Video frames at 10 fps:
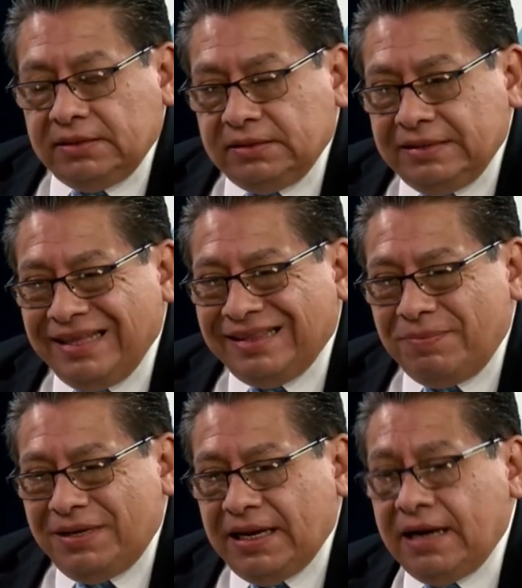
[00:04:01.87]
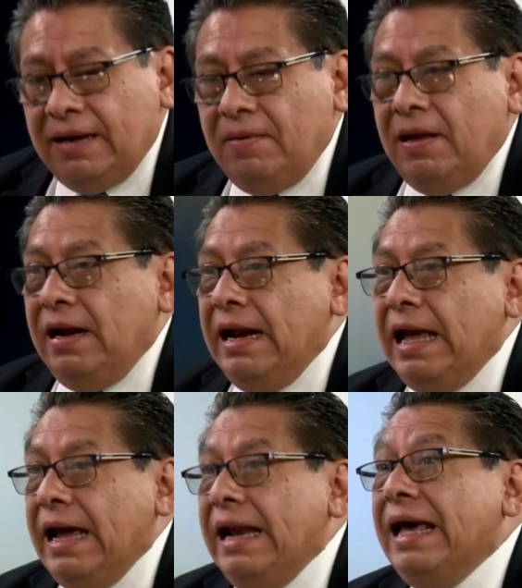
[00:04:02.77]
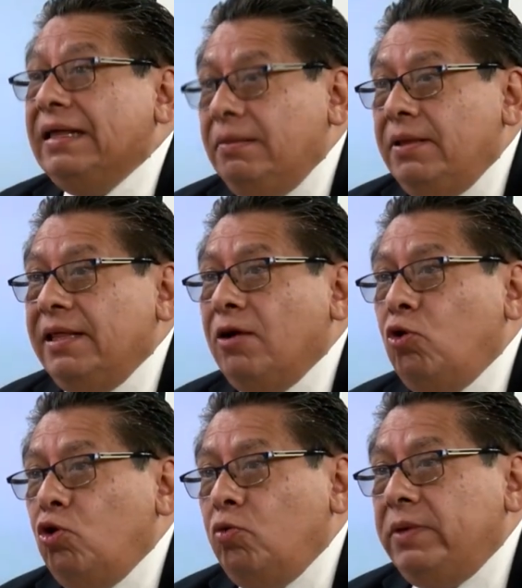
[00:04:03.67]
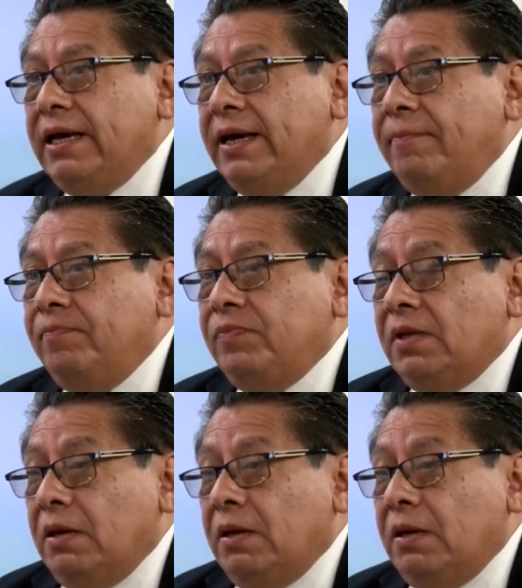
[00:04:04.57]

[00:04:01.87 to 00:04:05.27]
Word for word: es determinar la, actividad económica,